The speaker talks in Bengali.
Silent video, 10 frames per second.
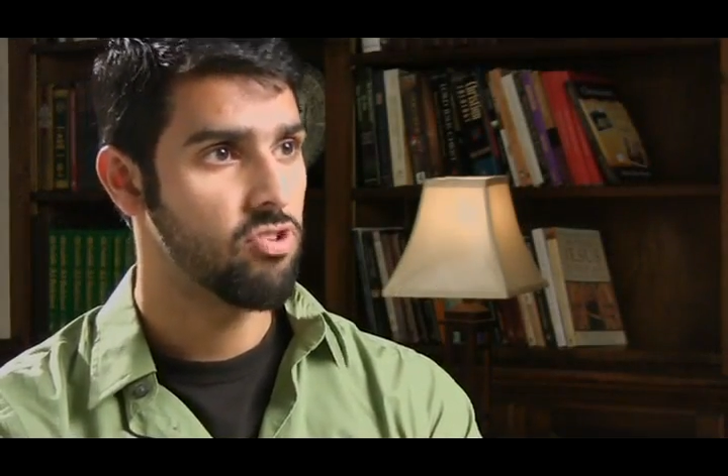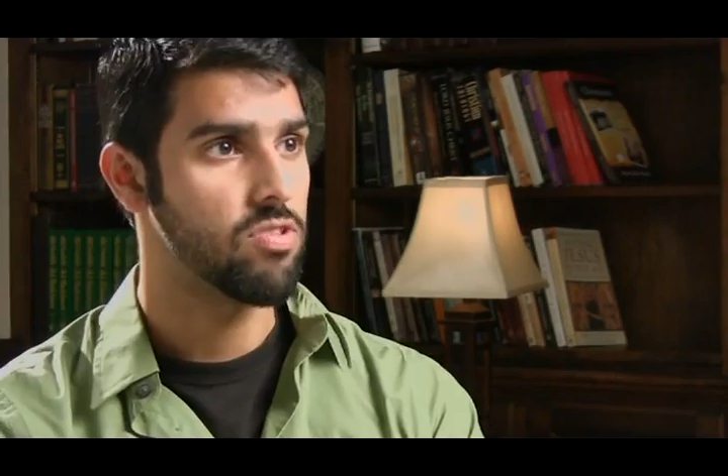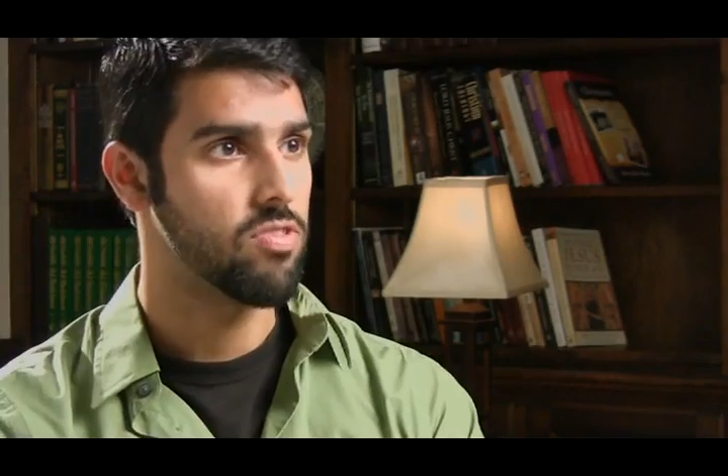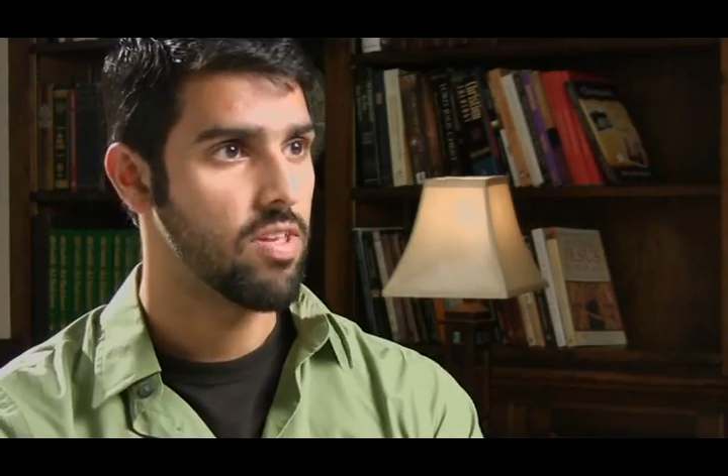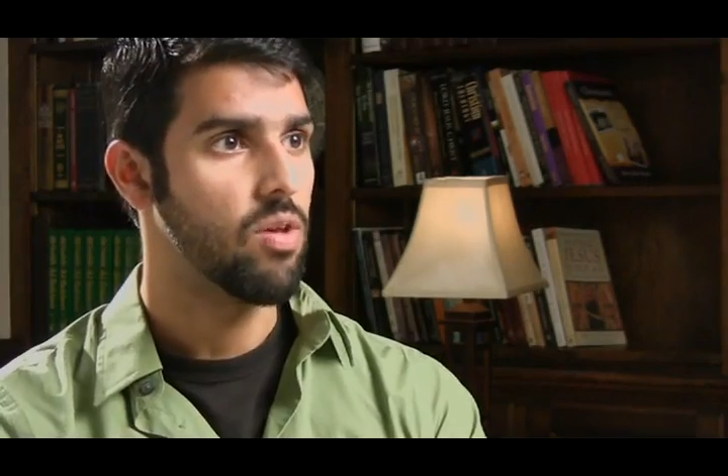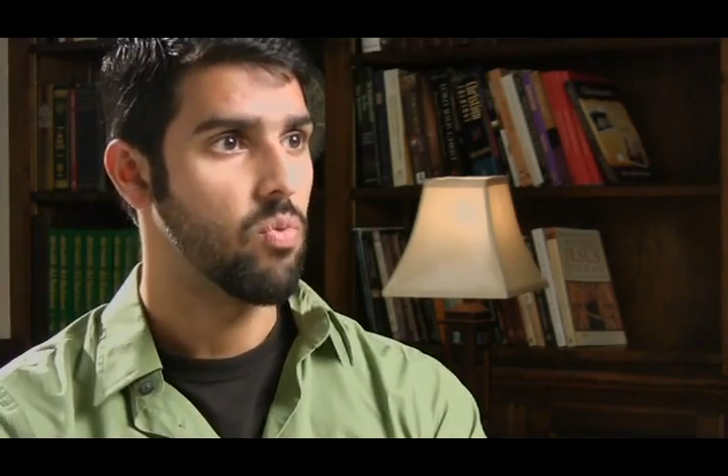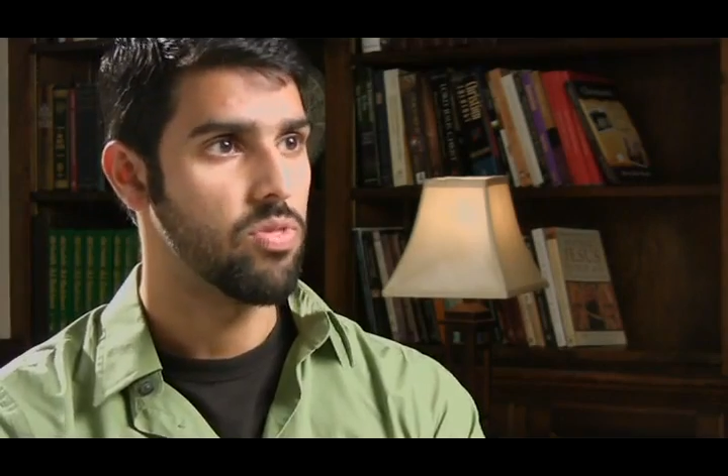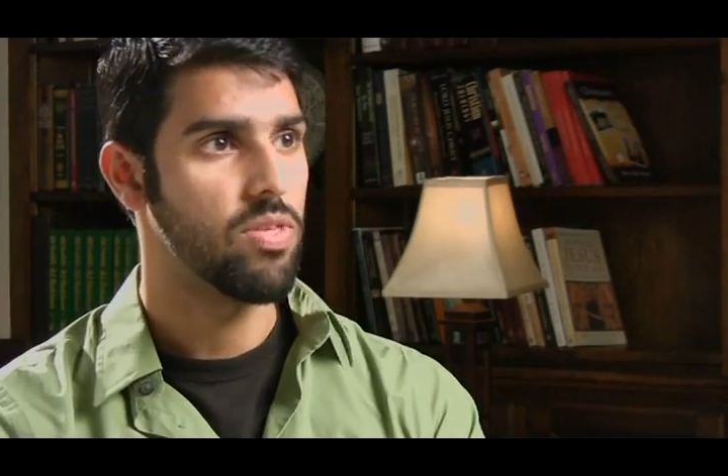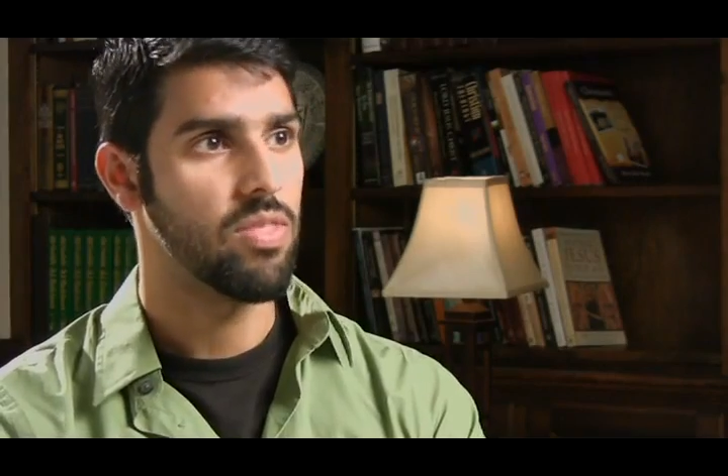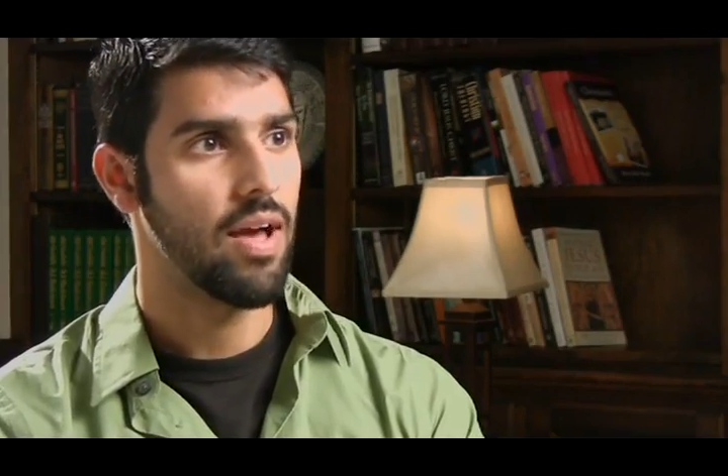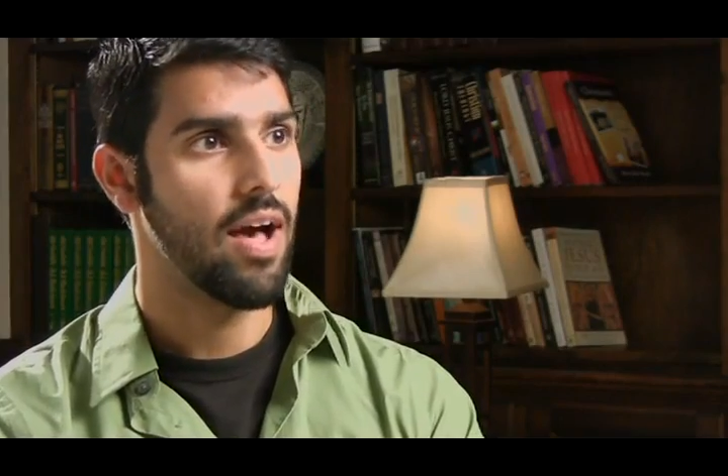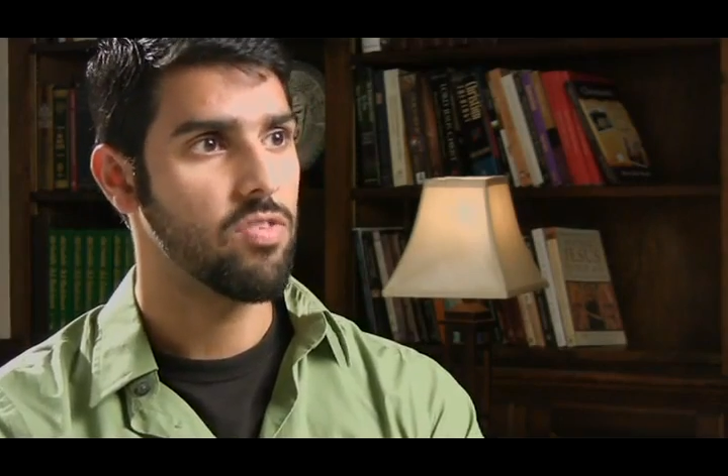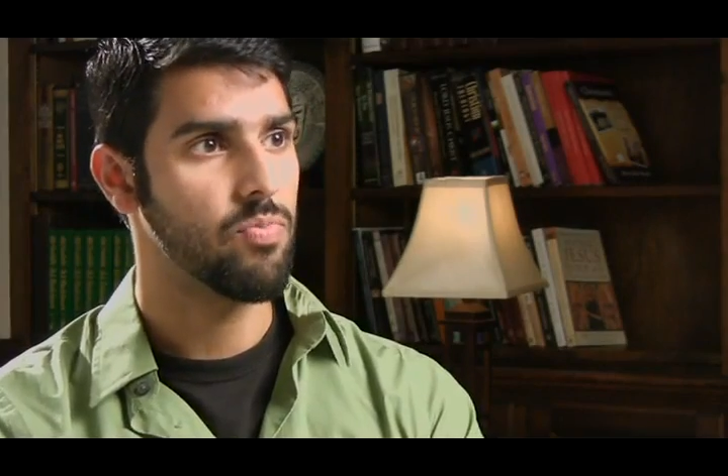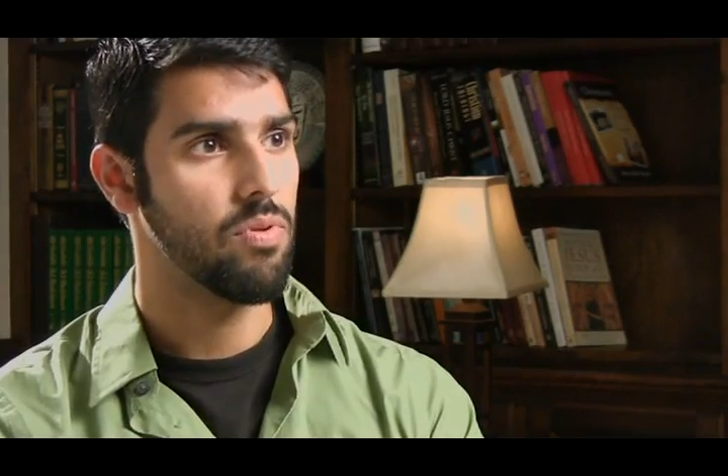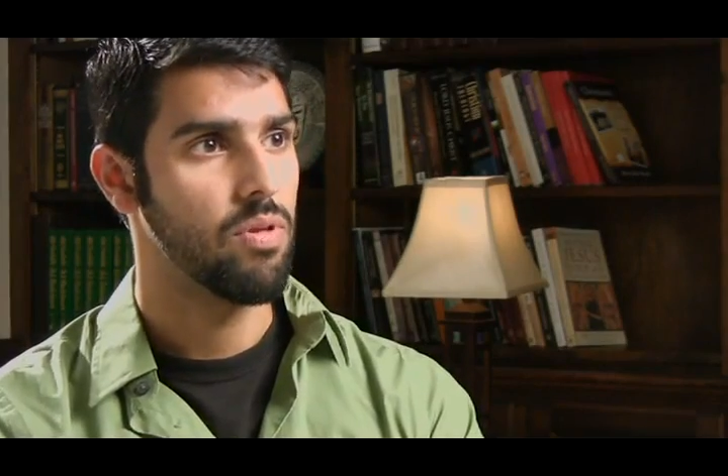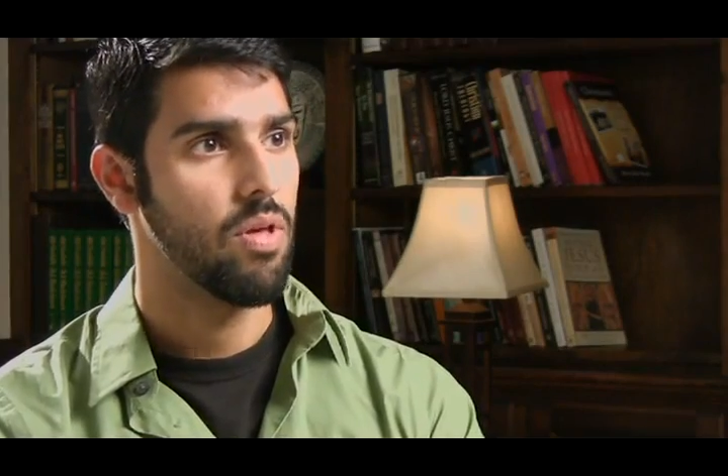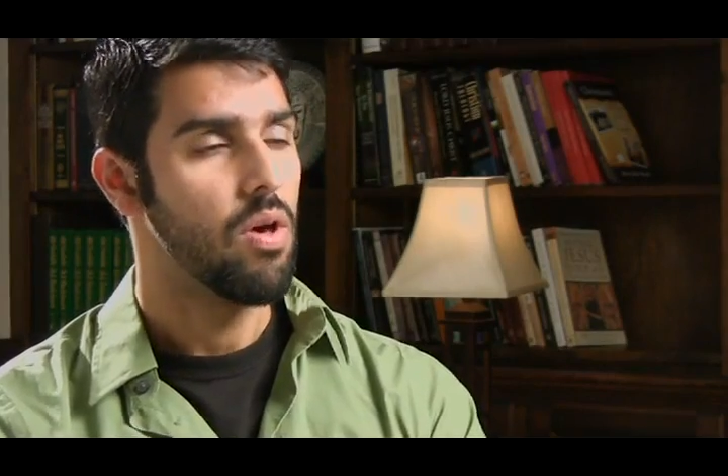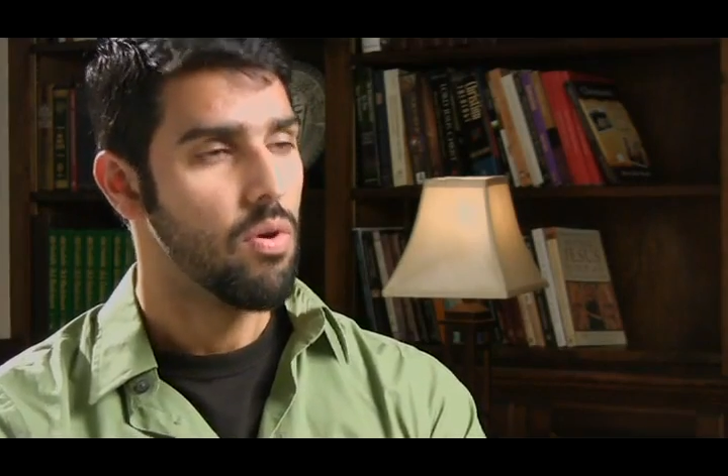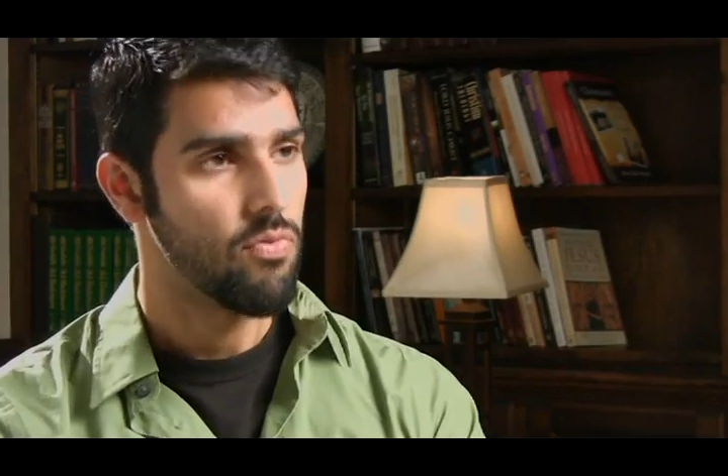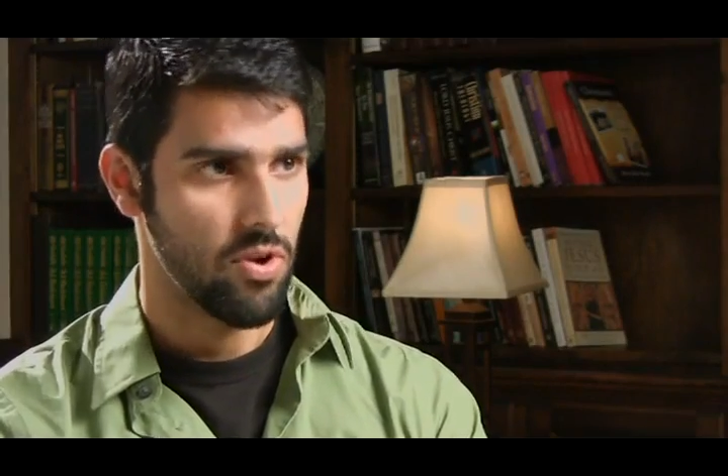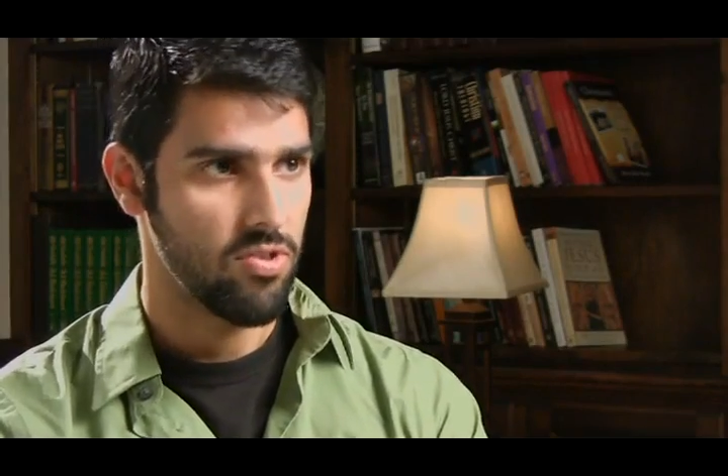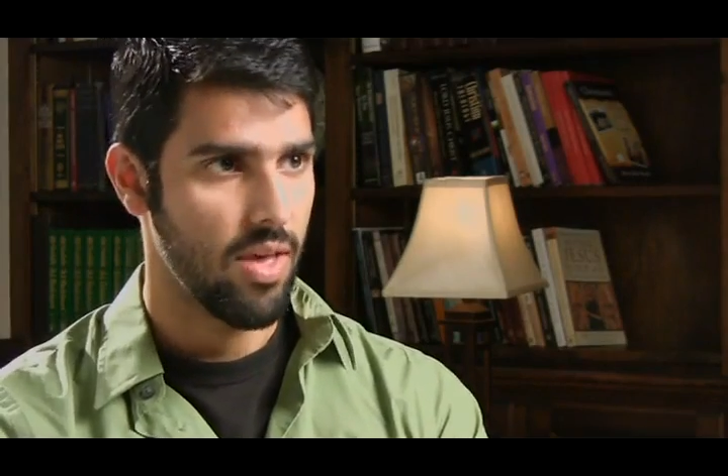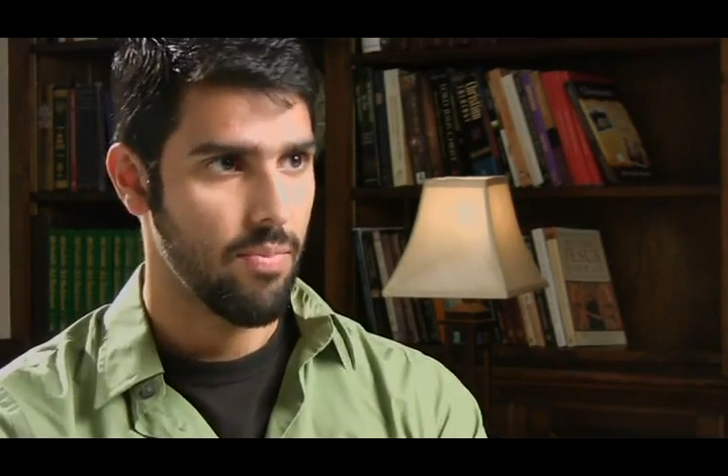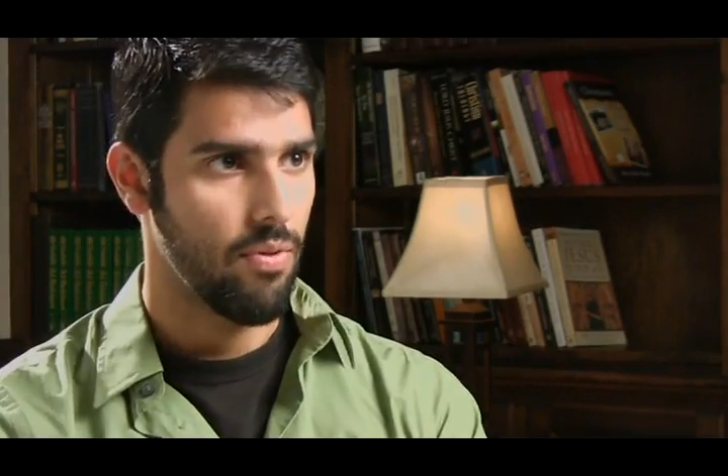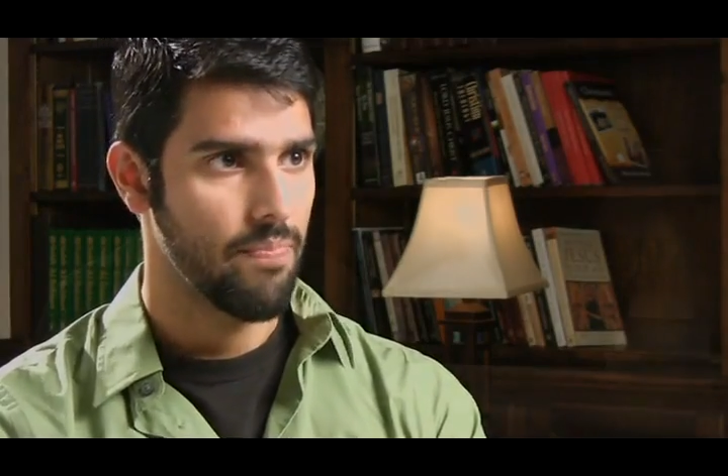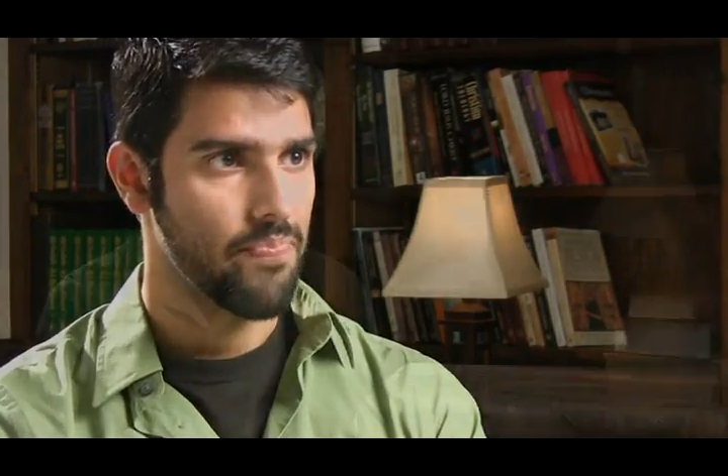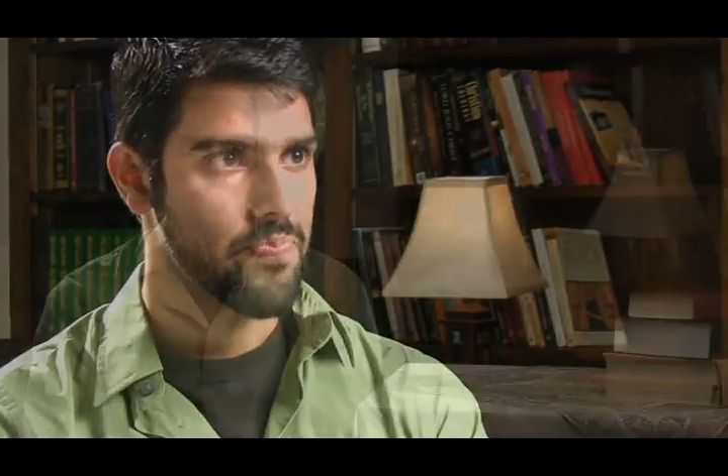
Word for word: অসংখ্য ভুল তথ্য রয়েছে যেমন ধরুন